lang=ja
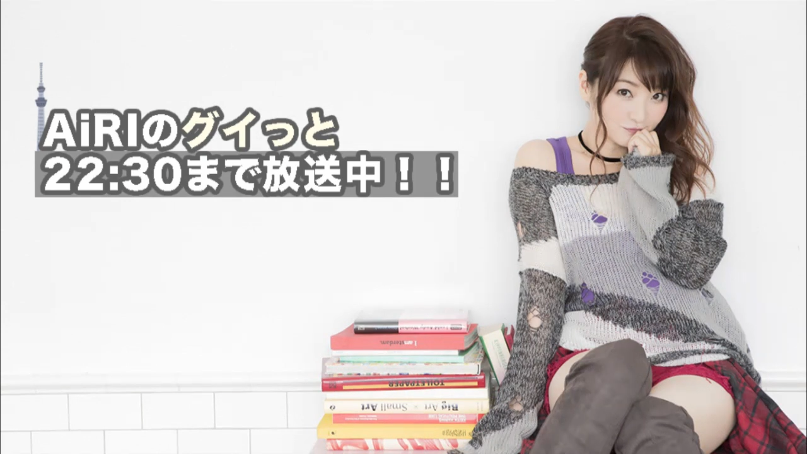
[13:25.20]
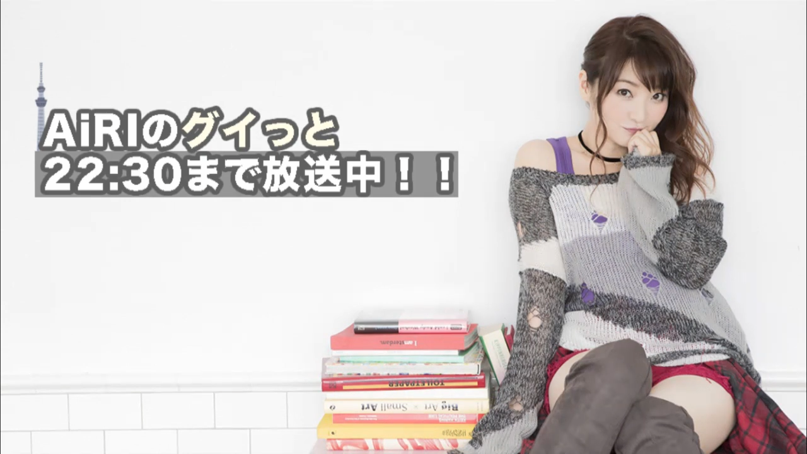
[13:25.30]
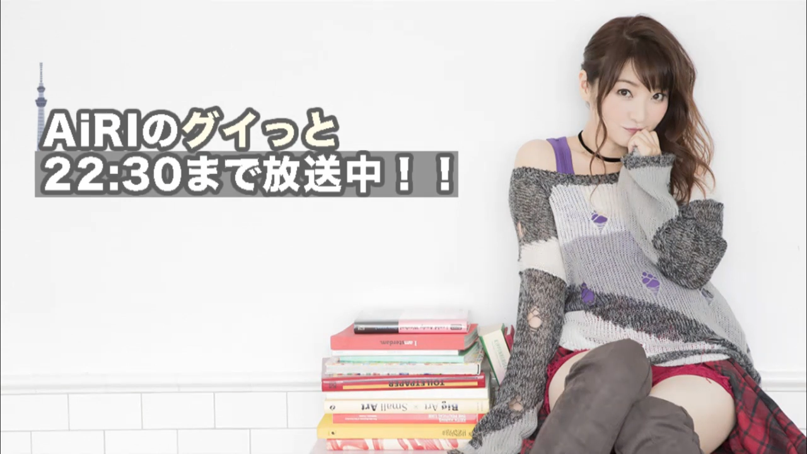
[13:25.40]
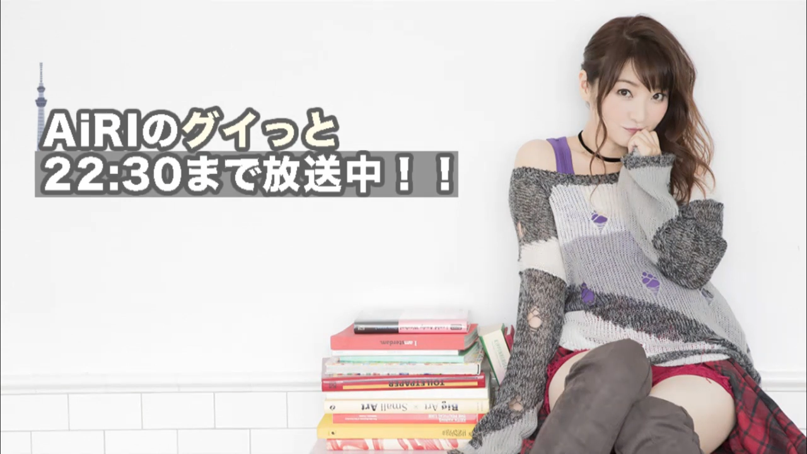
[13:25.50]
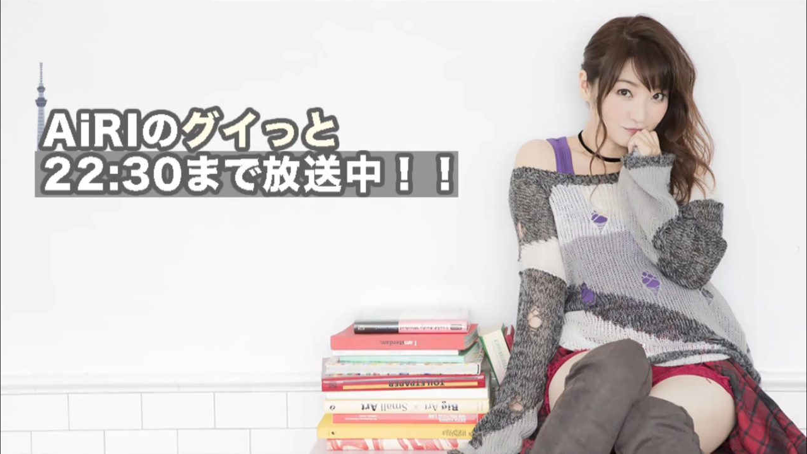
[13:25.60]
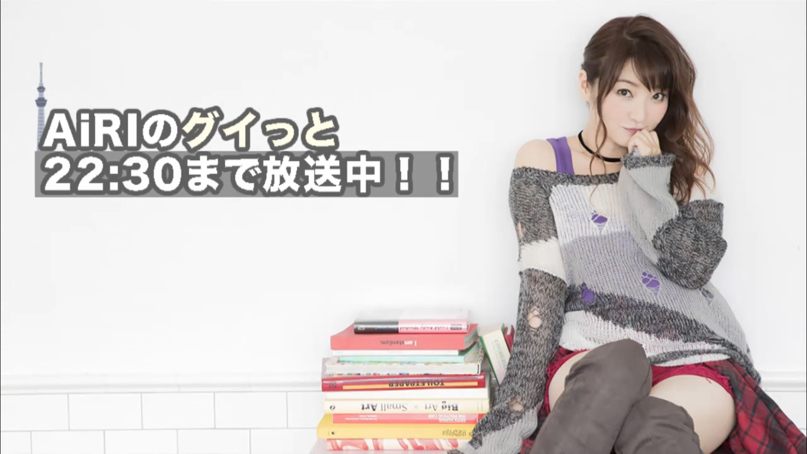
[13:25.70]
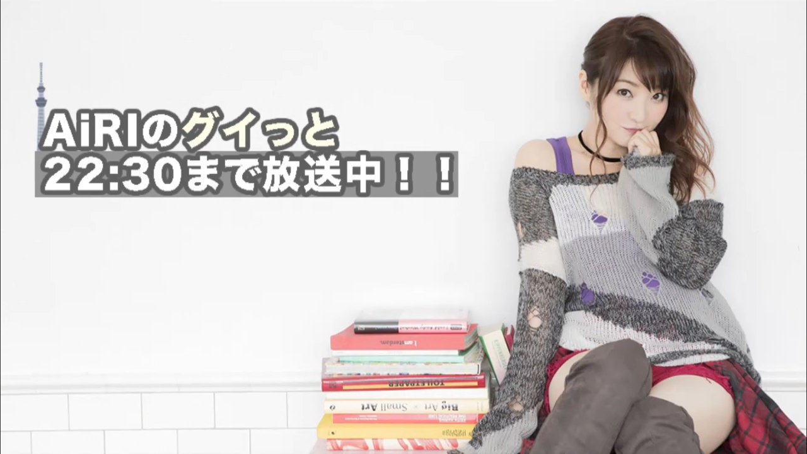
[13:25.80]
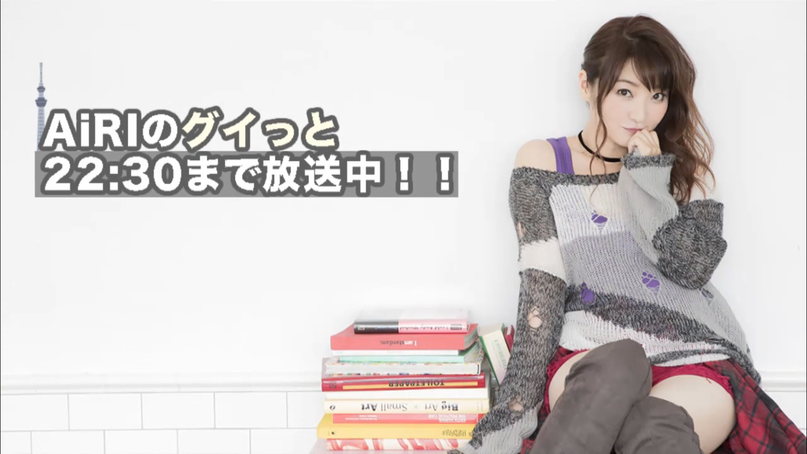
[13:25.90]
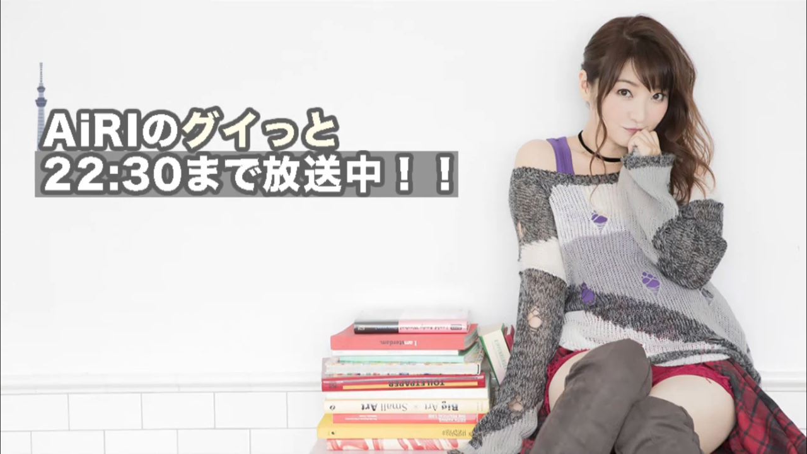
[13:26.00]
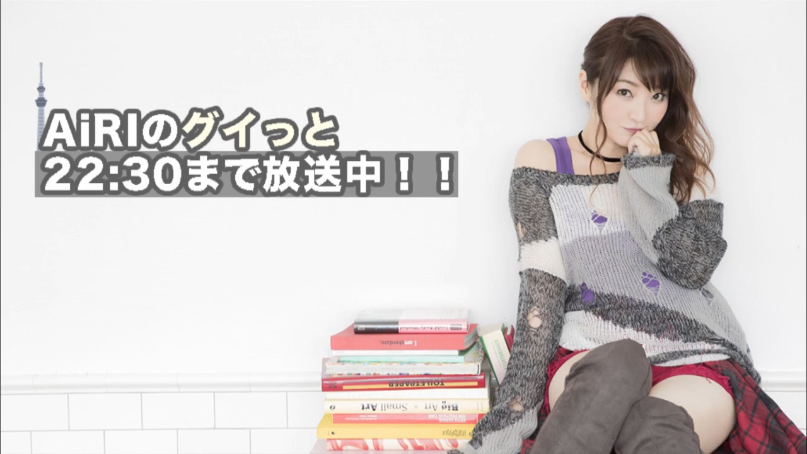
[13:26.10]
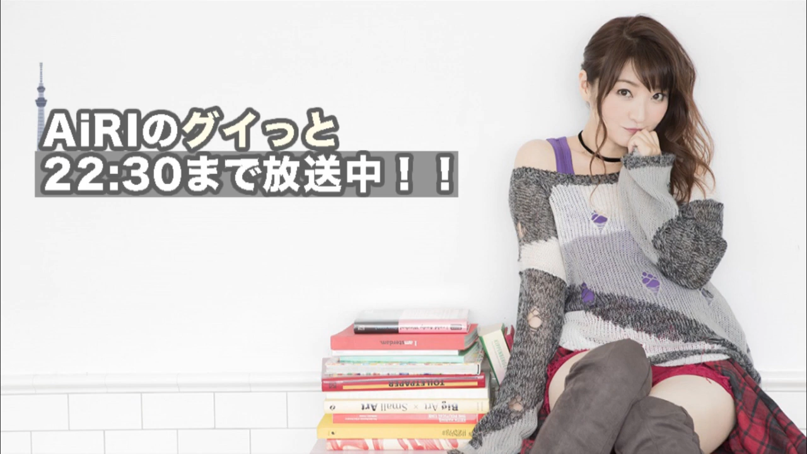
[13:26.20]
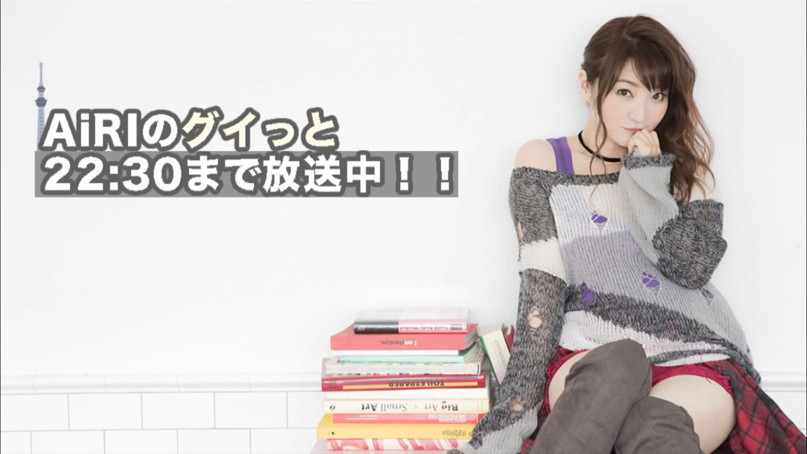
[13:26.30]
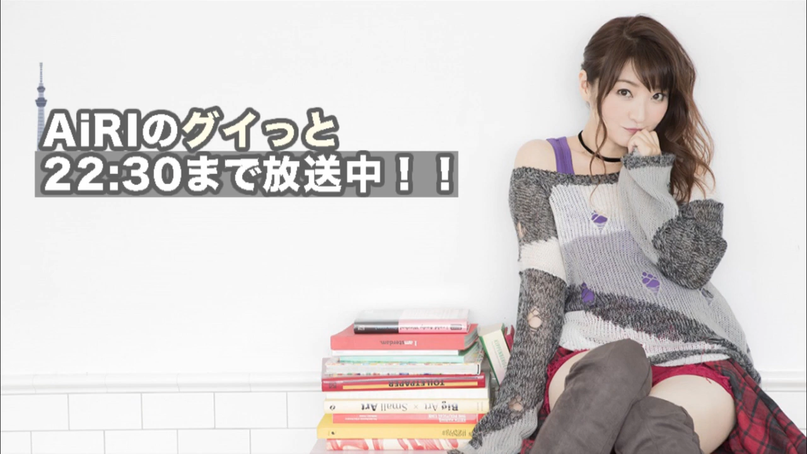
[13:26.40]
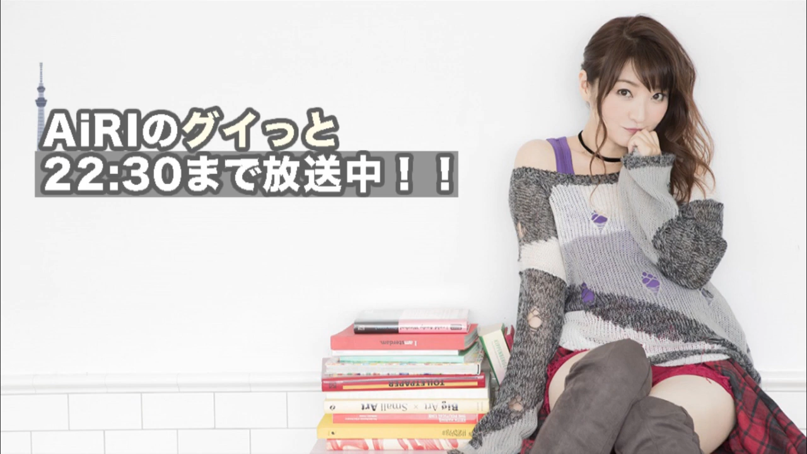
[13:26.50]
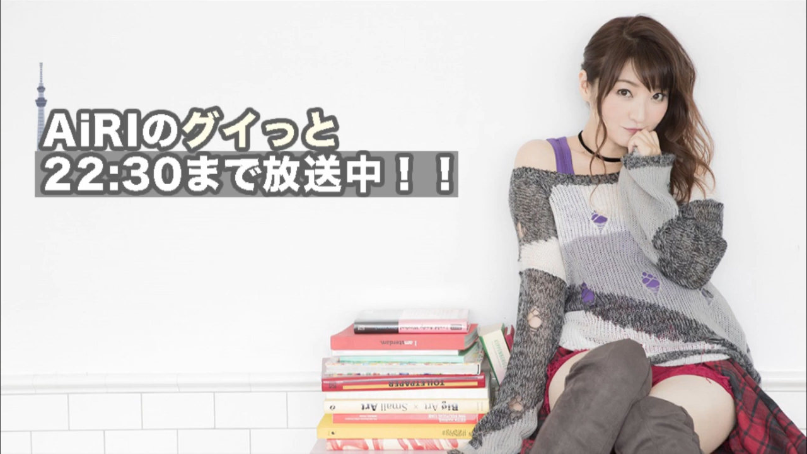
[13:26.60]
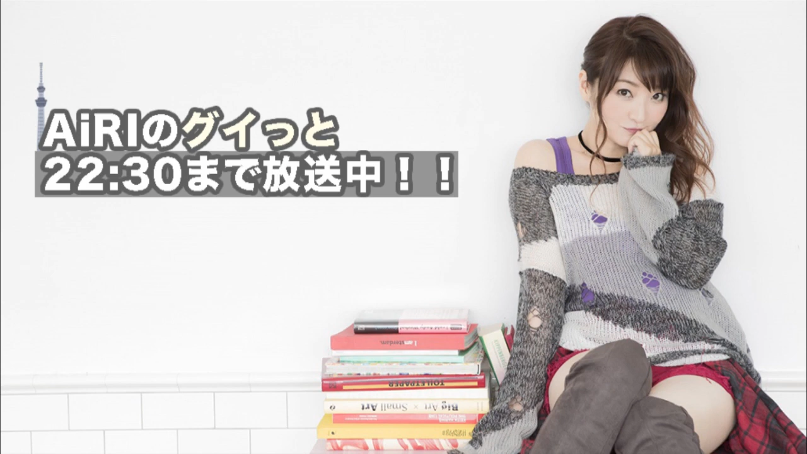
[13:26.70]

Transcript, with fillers: はいはい、店員さんが取ってくれるんですか、はい、